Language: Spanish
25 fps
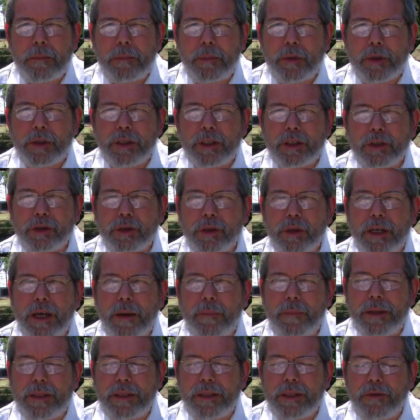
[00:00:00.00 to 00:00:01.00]
porque
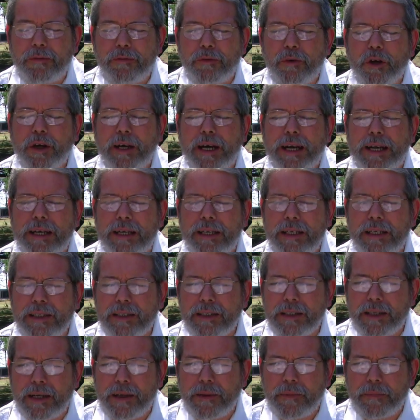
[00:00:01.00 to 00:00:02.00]
solamente
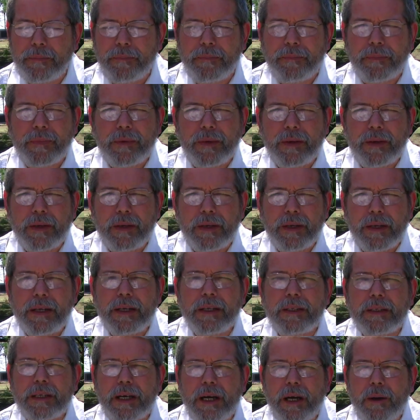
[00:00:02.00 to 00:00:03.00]
focaliza
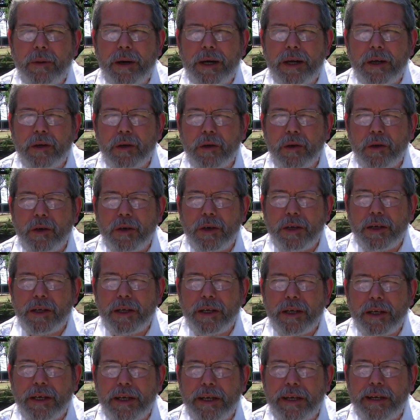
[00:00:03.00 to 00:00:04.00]
el trabajo
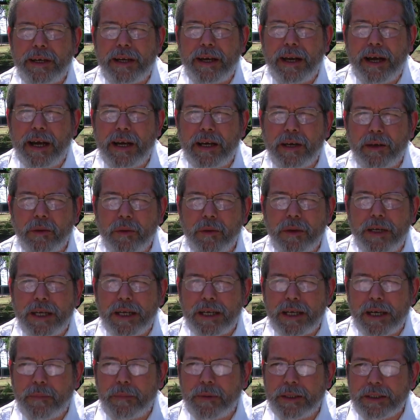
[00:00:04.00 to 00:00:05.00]
en
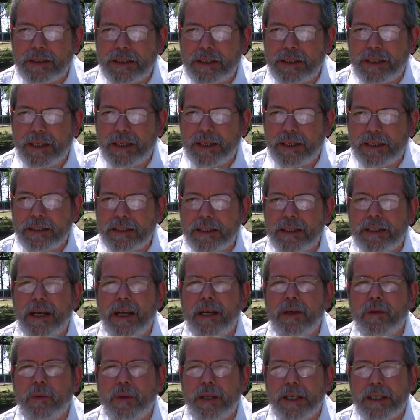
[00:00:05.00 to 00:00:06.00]
algunas capacidades, en
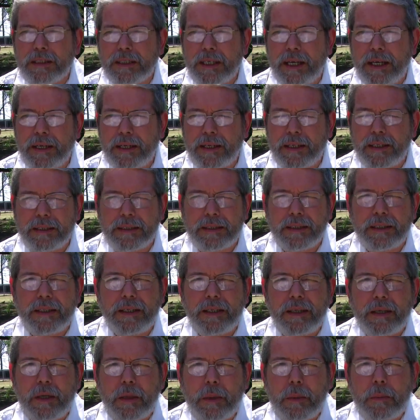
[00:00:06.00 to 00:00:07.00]
algunas áreas,
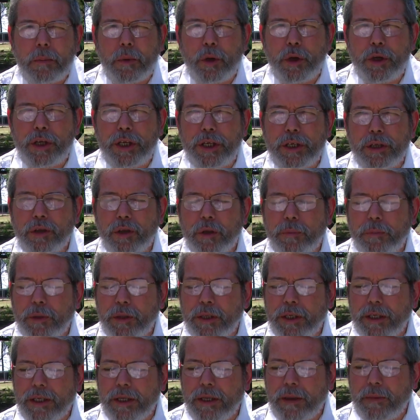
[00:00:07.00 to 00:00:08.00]
poniendo,
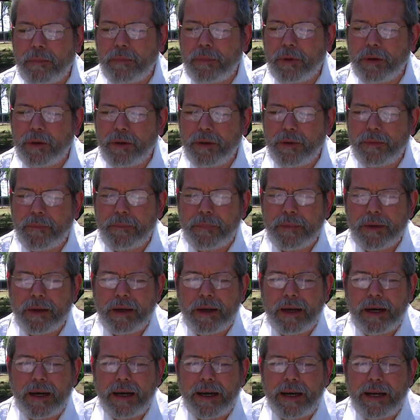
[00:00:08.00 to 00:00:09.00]
por ejemplo,
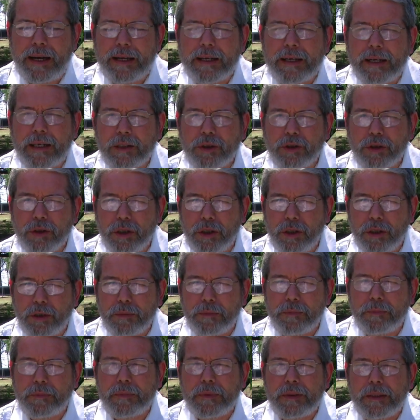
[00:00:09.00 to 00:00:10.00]
a la
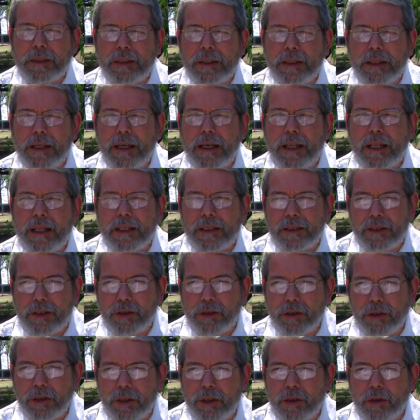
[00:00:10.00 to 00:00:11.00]
razón y a la
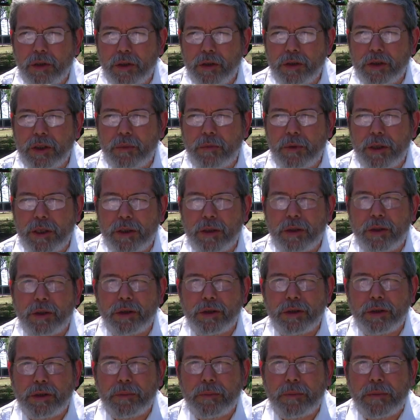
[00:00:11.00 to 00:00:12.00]
adquisición de
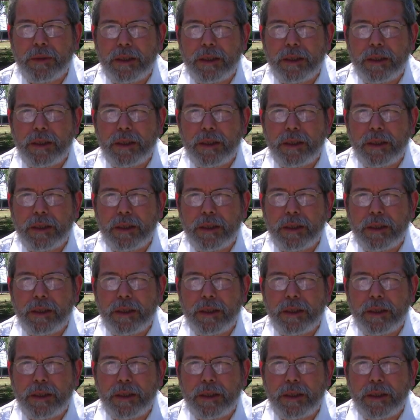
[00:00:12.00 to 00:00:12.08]
conocimientos